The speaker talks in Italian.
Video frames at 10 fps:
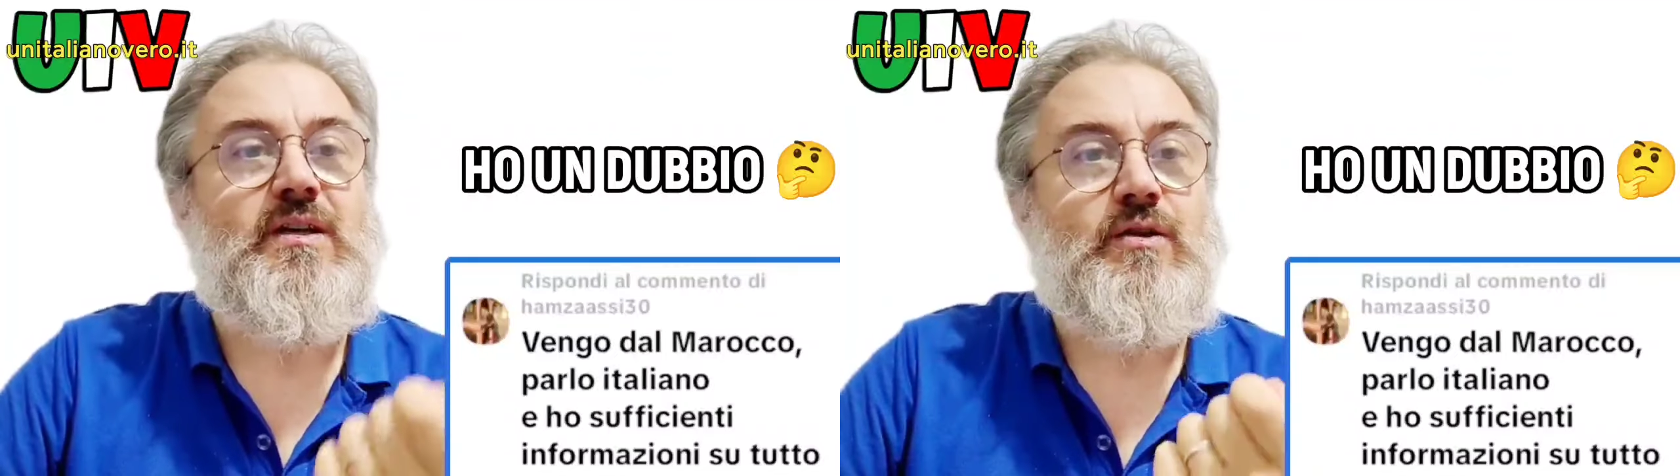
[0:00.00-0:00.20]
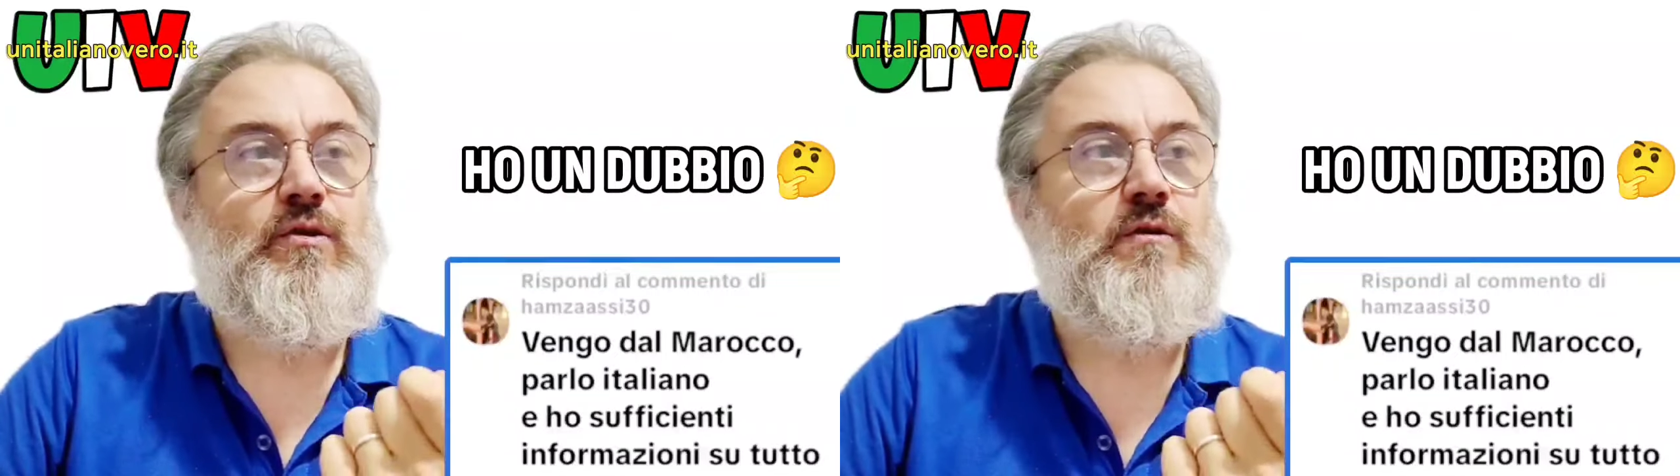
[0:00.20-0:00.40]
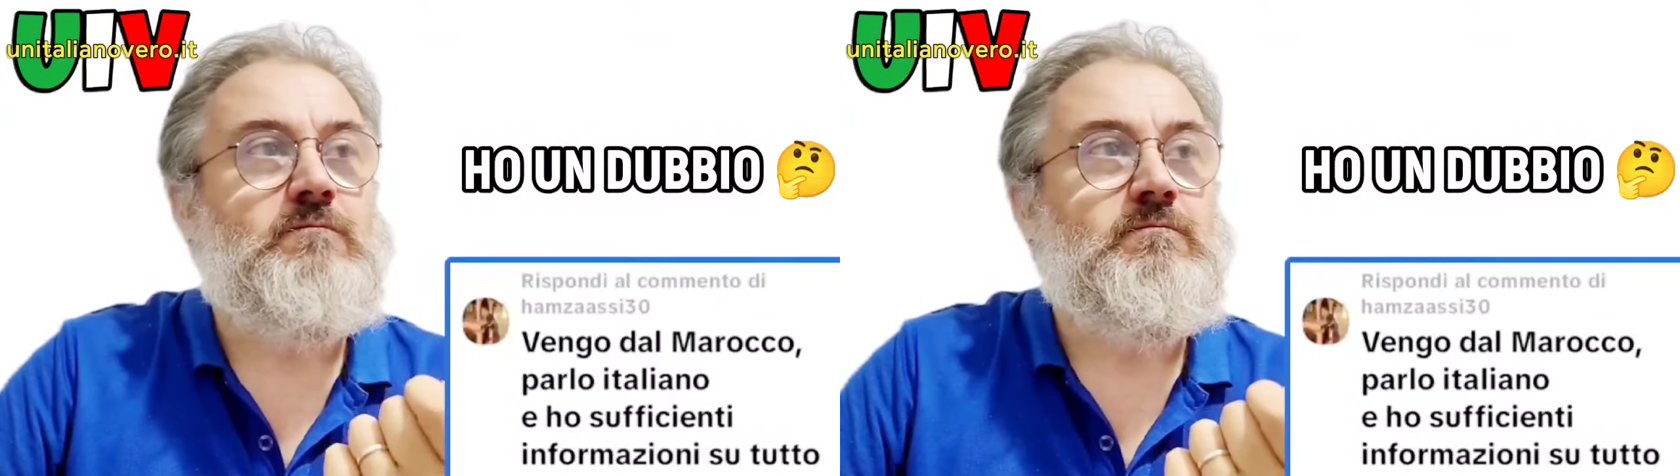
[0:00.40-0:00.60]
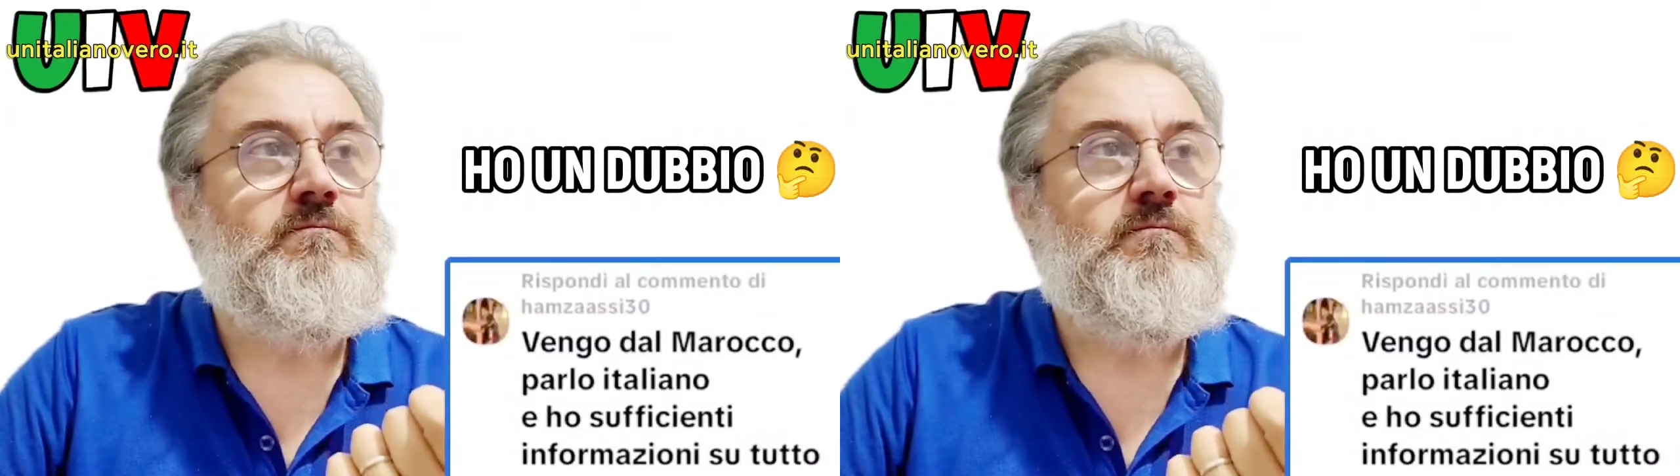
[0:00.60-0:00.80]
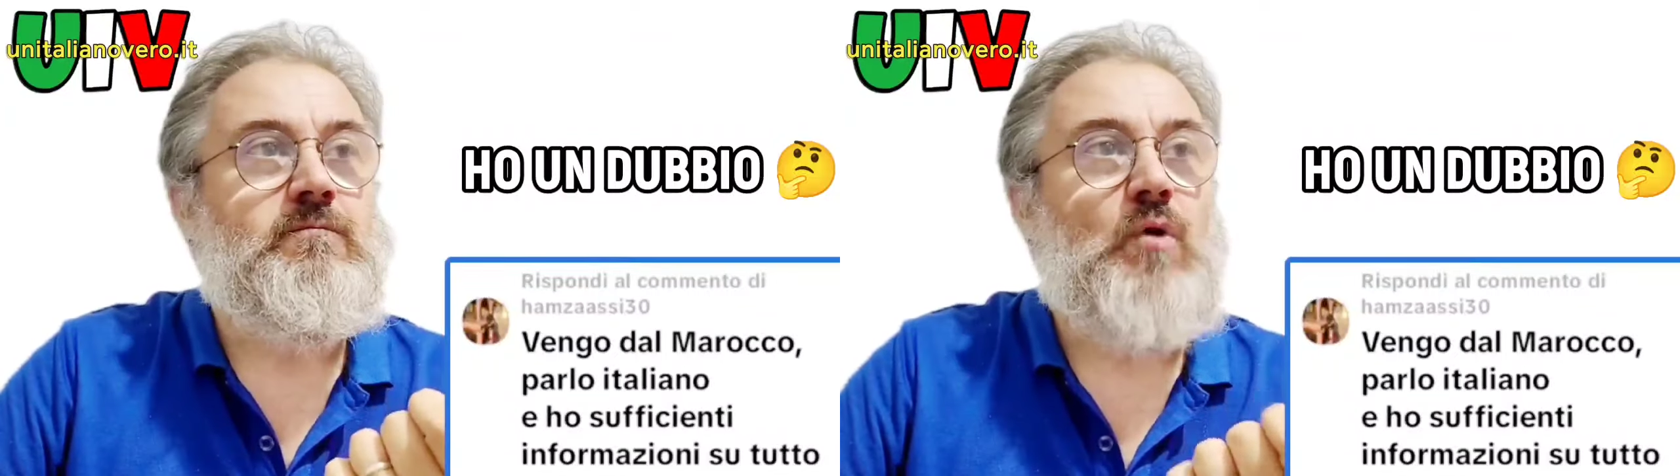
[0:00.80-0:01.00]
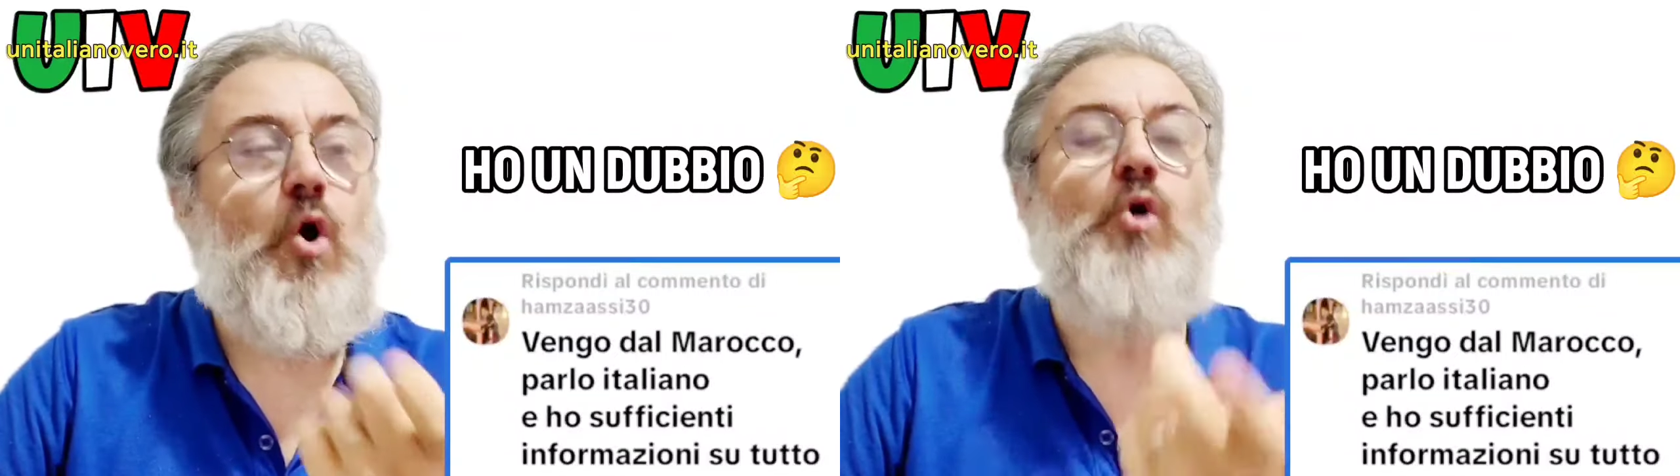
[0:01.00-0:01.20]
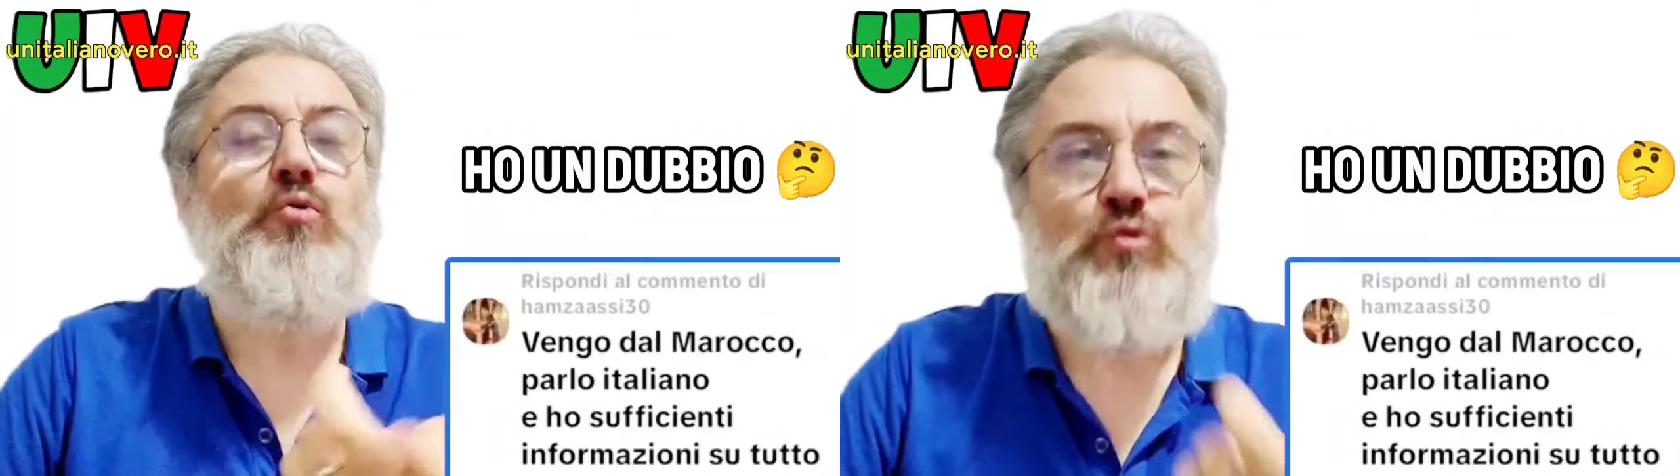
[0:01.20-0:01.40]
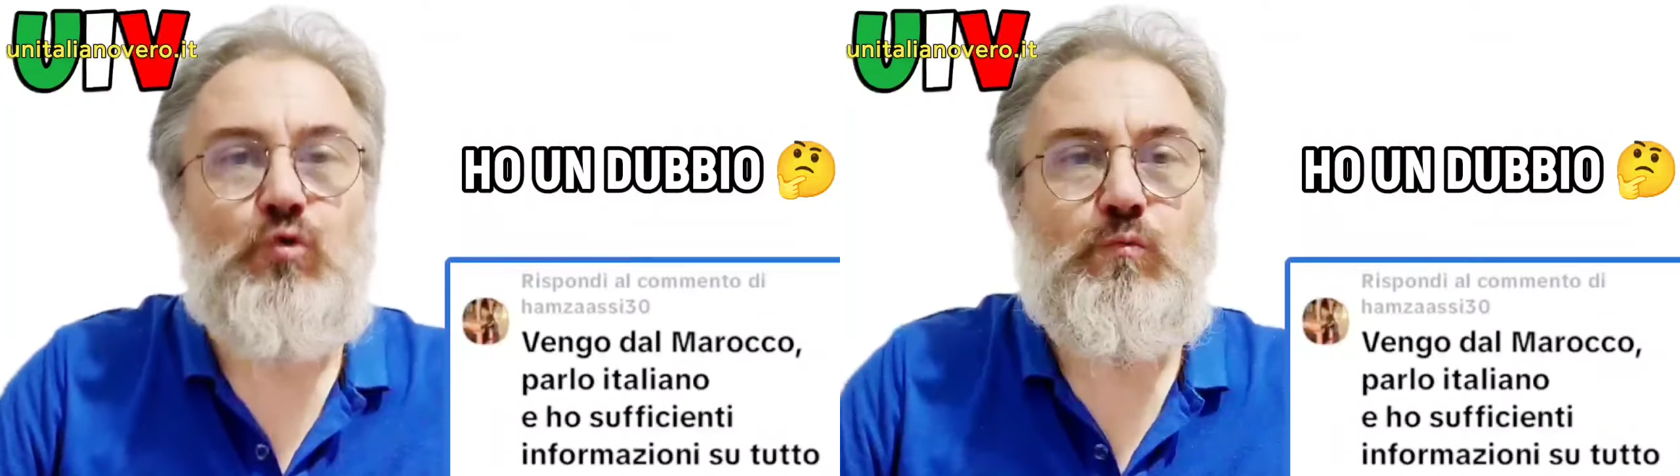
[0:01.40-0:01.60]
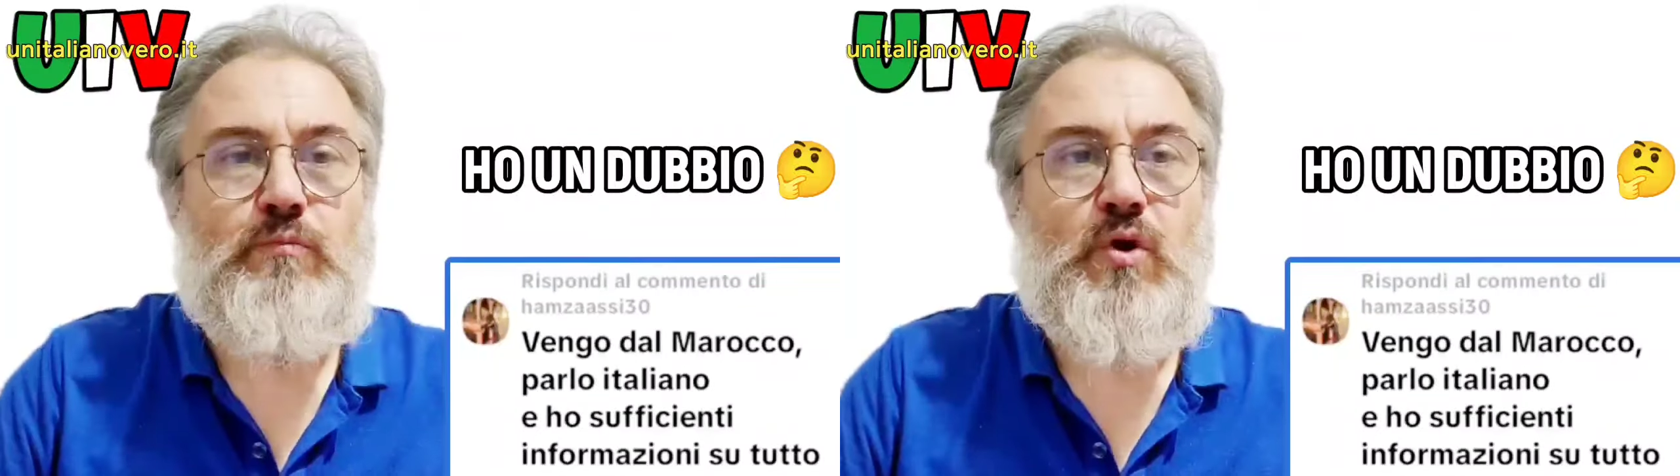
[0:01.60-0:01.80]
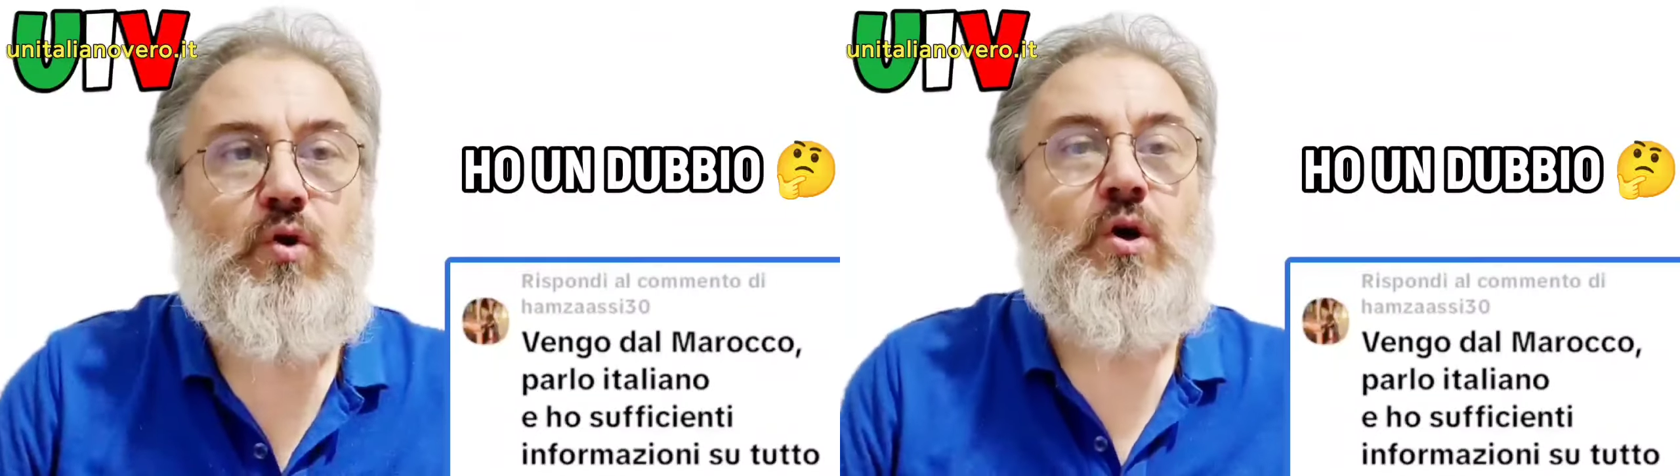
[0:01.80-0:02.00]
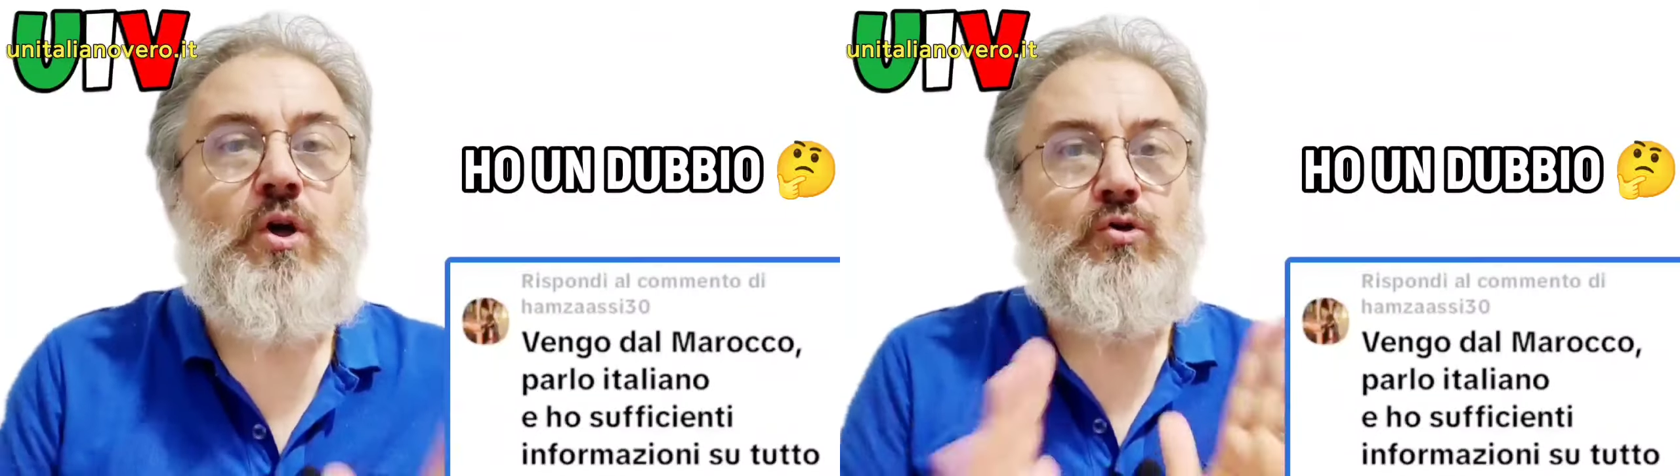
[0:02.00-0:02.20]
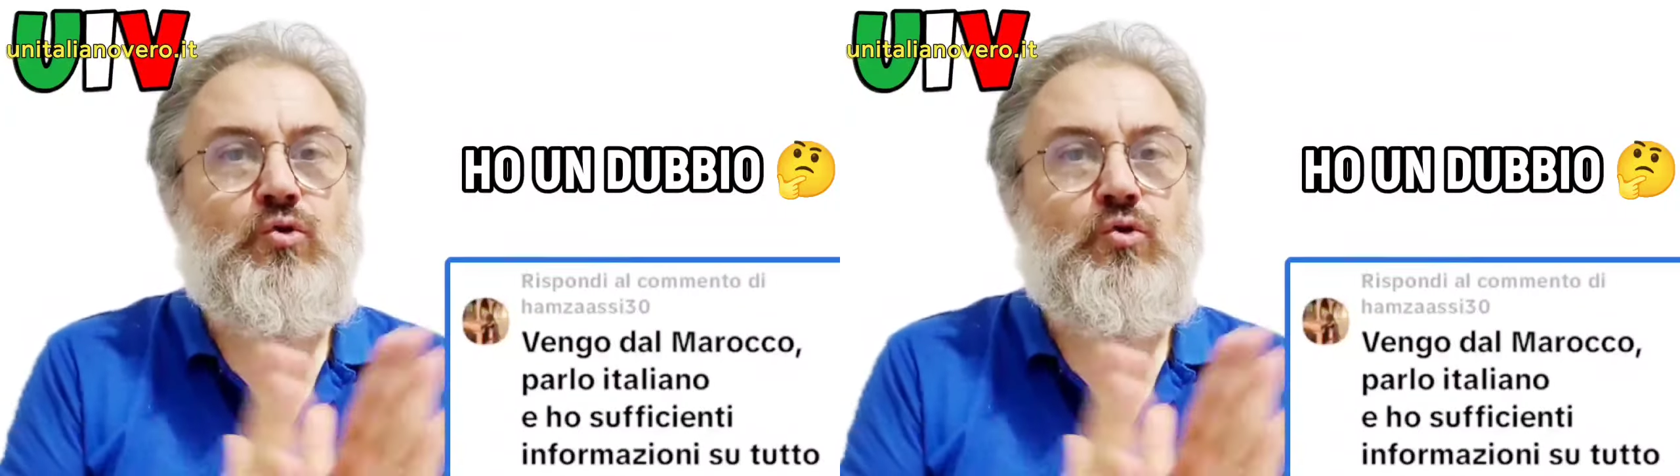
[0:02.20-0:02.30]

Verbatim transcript: io ho un dubbio.